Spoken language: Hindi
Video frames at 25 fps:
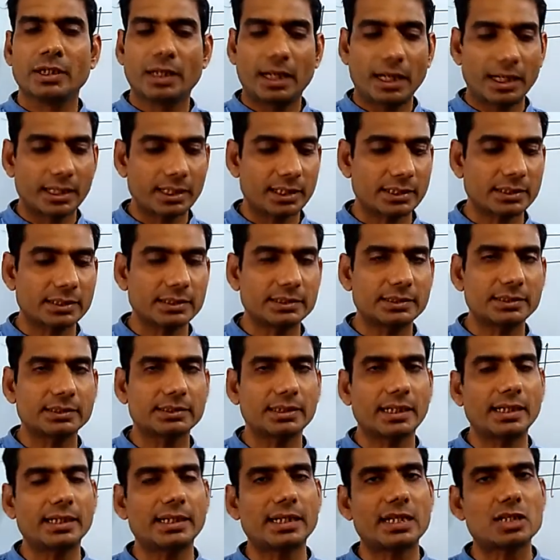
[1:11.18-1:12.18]
अगर किसी
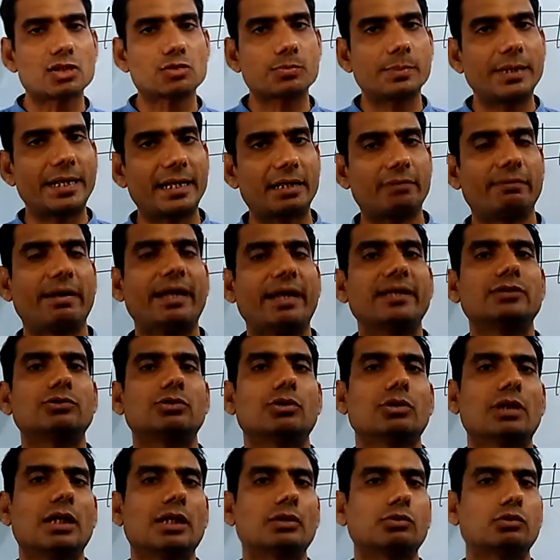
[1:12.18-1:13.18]
सेंटेंस में एडवाइस
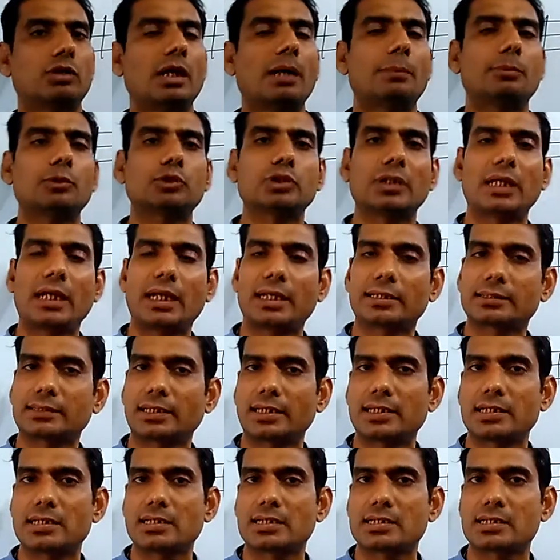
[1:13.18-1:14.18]
होगा तो आप उसे अलग
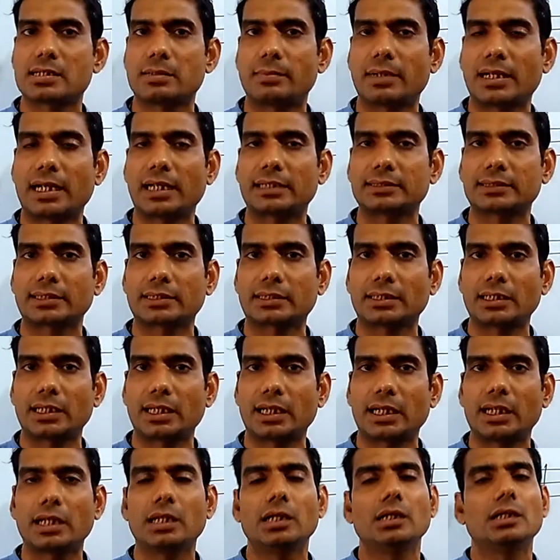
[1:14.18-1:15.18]
तरीके से बना सकते
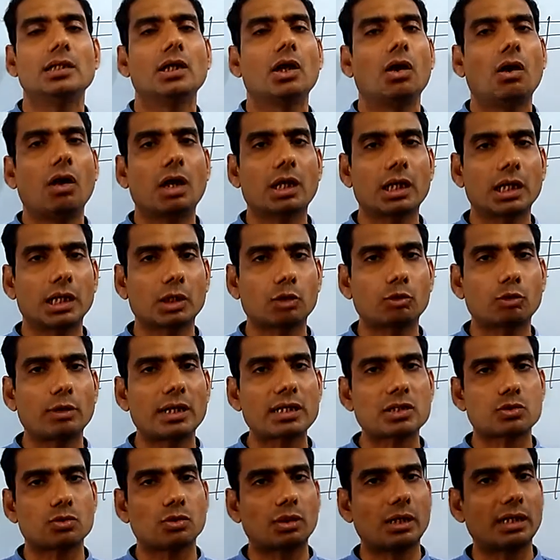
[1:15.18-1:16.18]
हैं और
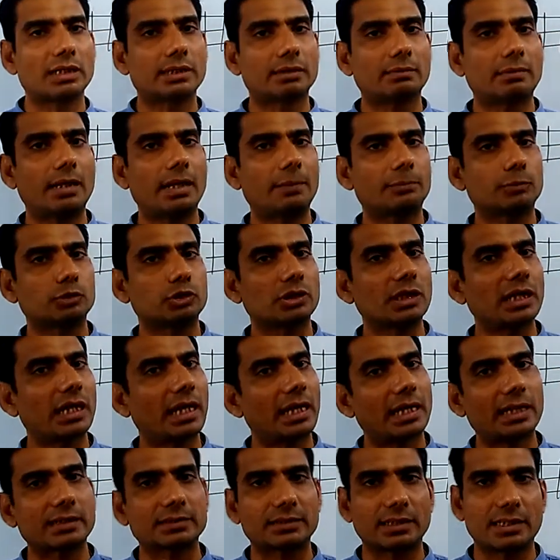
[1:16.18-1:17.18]
रिक्वेस्ट होगा तब तो आप उसे
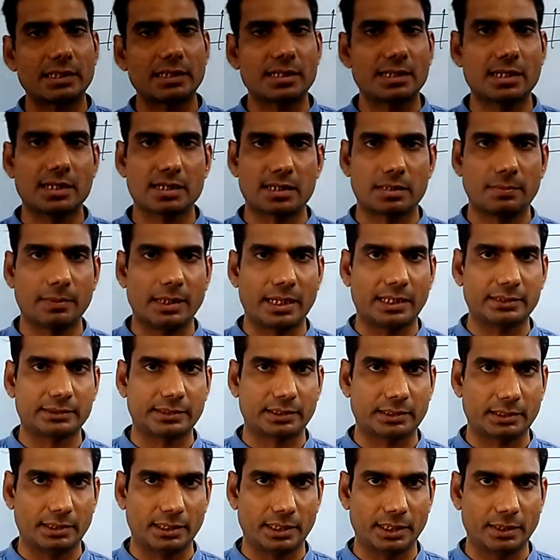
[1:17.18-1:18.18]
अलग तरीके से बना
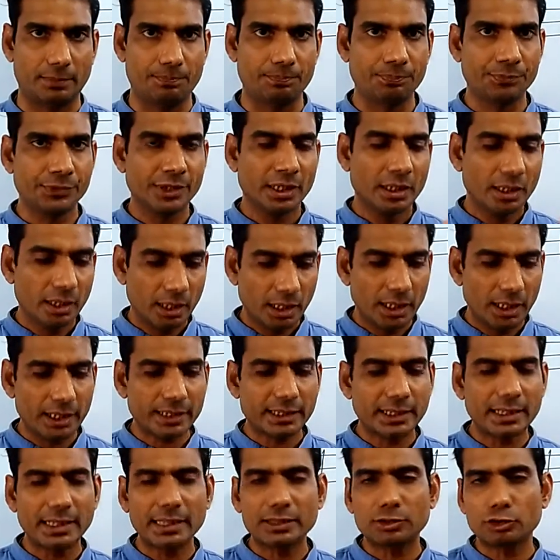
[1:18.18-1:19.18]
सकते हैं
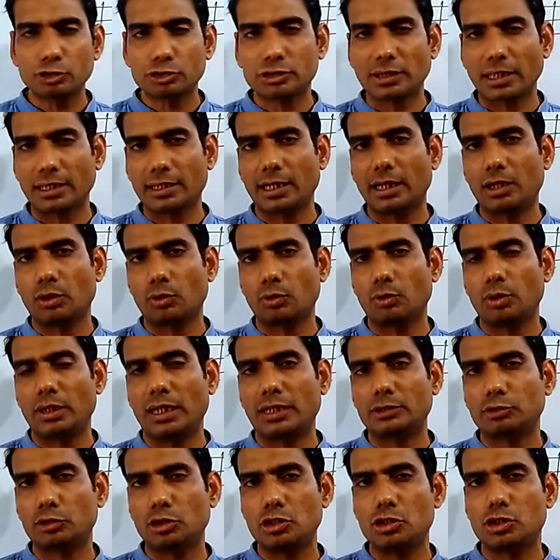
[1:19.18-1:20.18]
लेकिन एक जो जनरल रूल
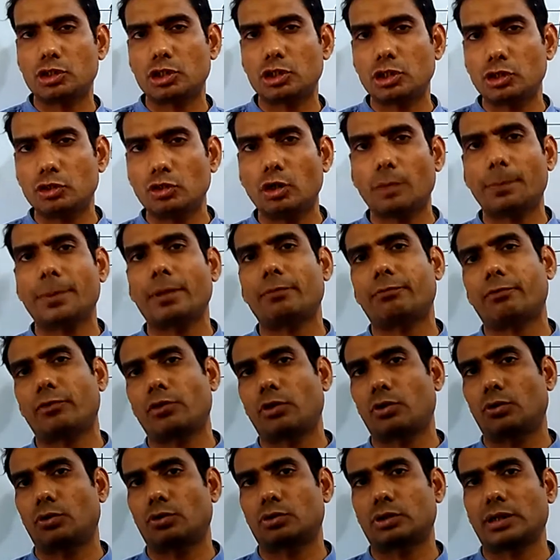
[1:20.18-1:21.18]
है जो इन तीनों पे
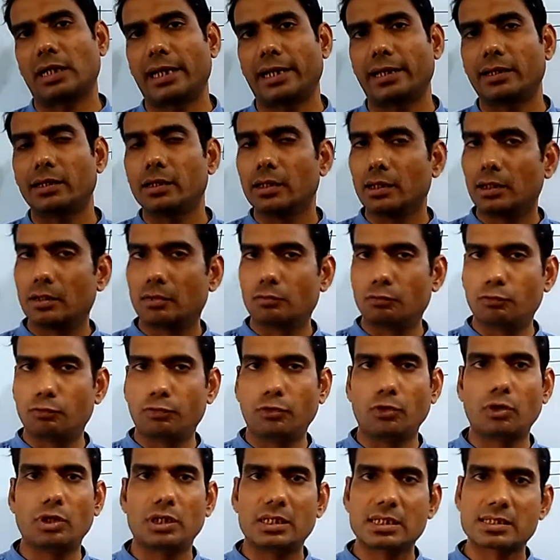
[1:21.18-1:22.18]
फॉलो होता है
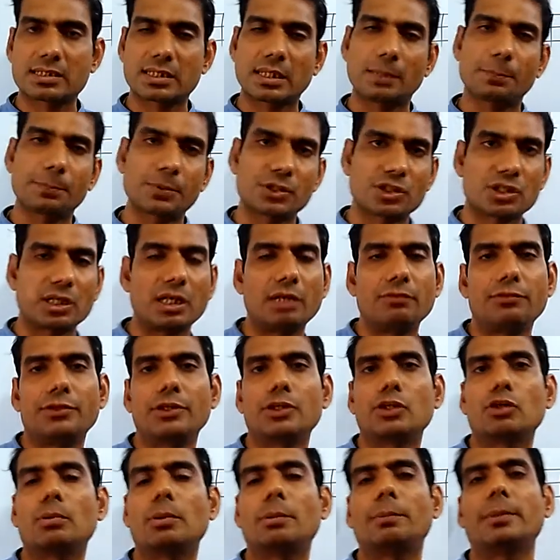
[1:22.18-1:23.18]
वो इसके पिछले
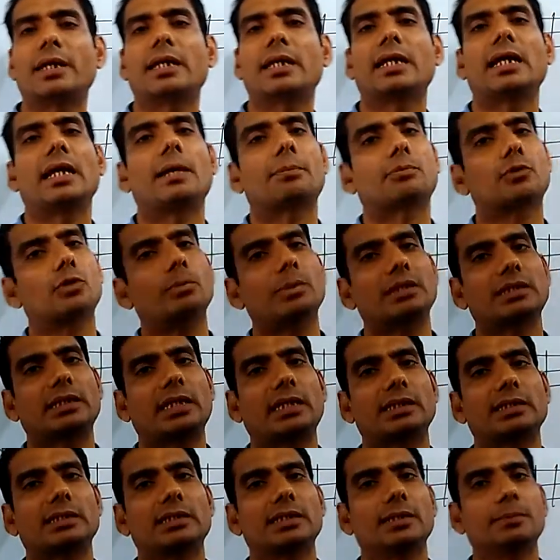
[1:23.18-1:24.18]
वीडियो में मैंने आपको बता
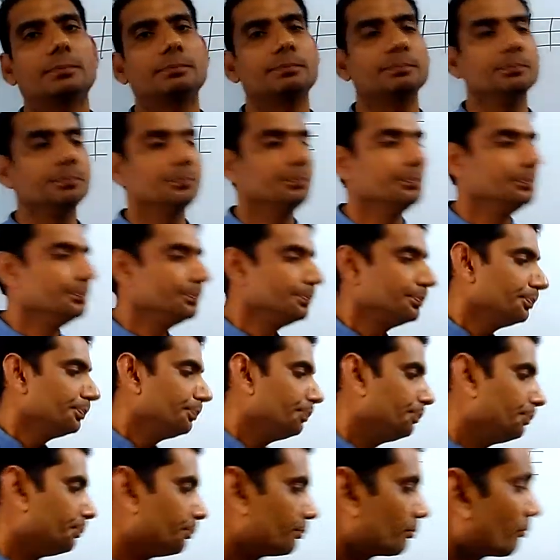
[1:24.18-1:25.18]
दिया
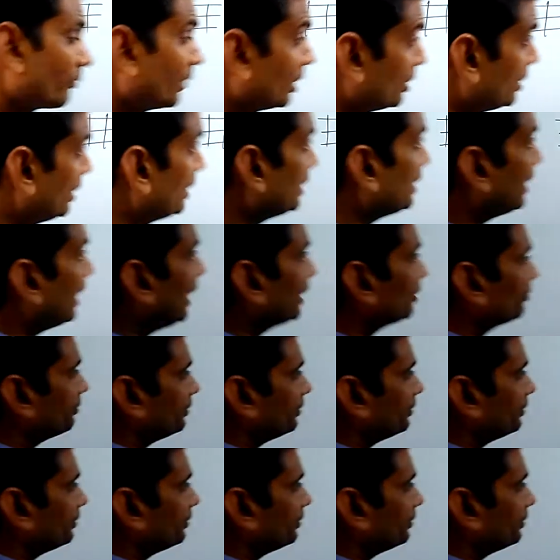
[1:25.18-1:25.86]
चलिए आज